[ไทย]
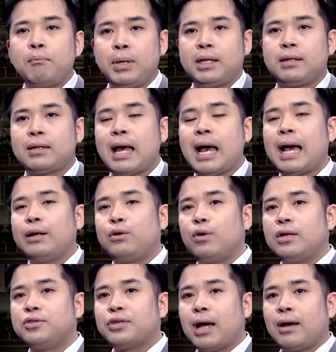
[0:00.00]
ปิดท้ายด้
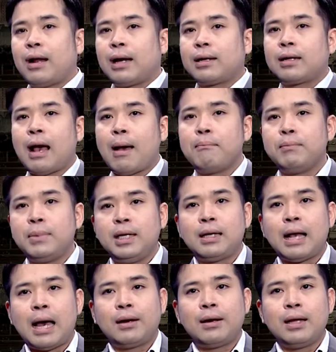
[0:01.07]
วยสหรัฐครับมี
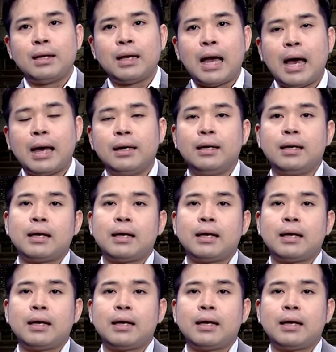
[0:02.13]
การรายงาน